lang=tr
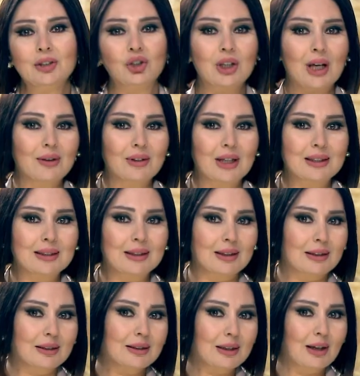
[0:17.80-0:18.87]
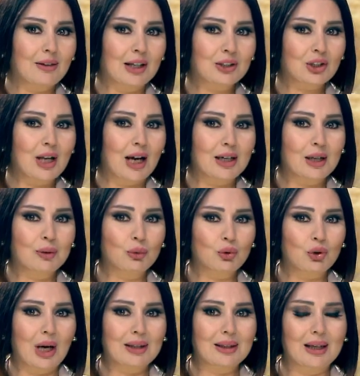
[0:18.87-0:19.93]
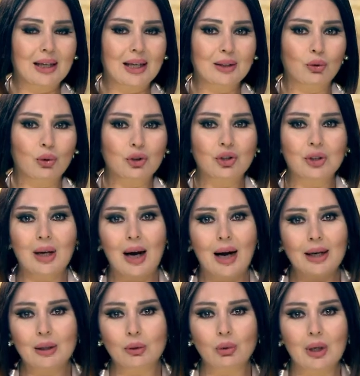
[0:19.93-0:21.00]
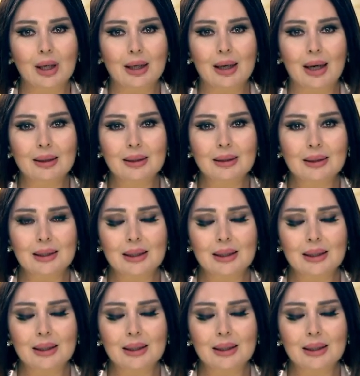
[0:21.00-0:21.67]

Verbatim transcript: çevresi savaşlarla mücadele ediyor. İşte her gün ekranlarınıza